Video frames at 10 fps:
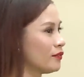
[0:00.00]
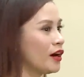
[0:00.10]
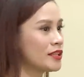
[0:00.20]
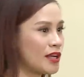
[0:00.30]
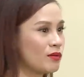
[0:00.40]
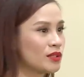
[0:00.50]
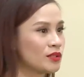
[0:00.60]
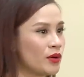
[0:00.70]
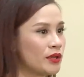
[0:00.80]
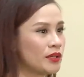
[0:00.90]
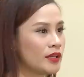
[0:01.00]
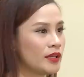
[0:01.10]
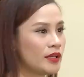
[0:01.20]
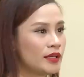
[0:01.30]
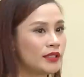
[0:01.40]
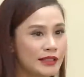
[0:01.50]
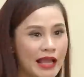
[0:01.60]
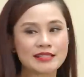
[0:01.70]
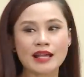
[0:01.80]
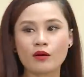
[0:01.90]
vợ chồng nữa thôi, thì
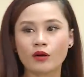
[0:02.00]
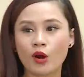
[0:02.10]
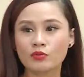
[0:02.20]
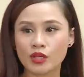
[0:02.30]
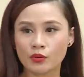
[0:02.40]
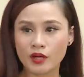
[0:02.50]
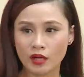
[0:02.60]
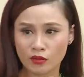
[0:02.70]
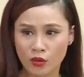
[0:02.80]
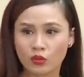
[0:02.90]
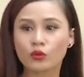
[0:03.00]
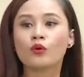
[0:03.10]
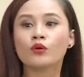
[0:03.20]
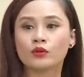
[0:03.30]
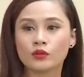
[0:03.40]
tại sao không chịu đựng nốt luôn?